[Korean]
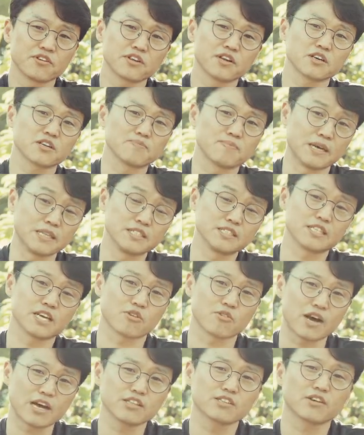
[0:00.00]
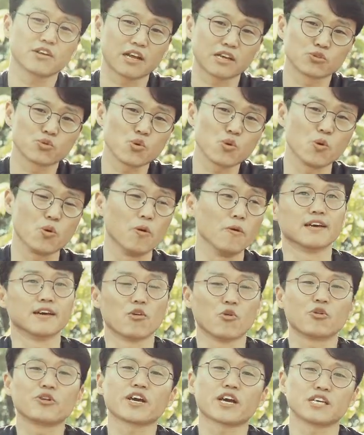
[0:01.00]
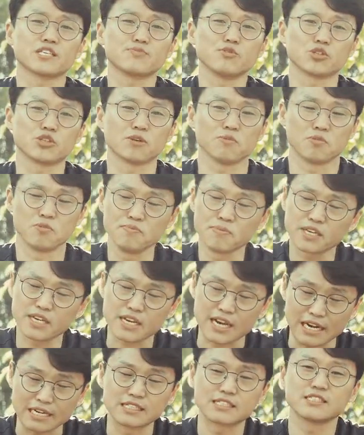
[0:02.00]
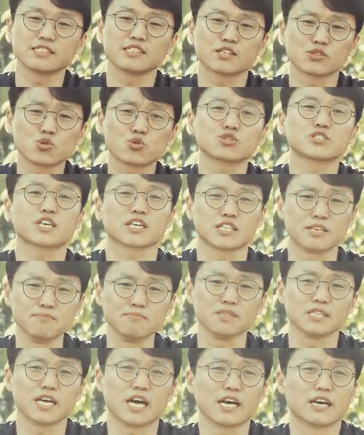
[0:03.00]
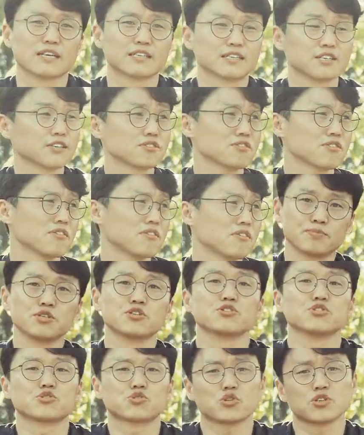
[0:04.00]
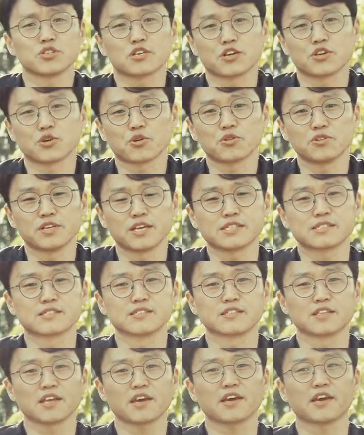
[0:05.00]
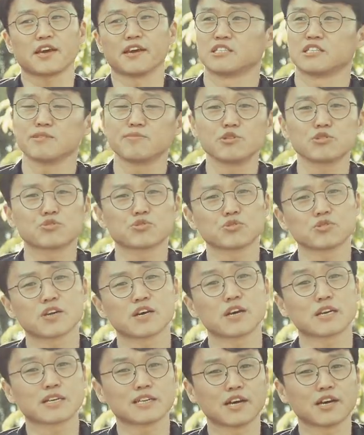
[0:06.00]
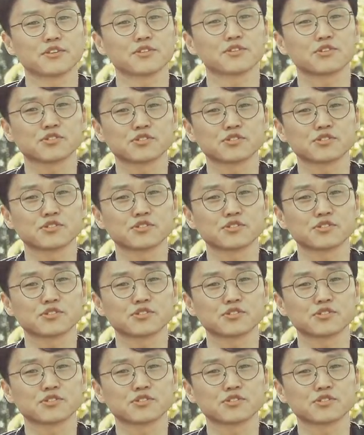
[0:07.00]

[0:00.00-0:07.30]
허락을 받는다고 하더라도 오래 가지 못해 분명히 갈등의 소지가 됩니다. 그래서 비그리스도인과 결혼을 했을 때 11조 생활을 하는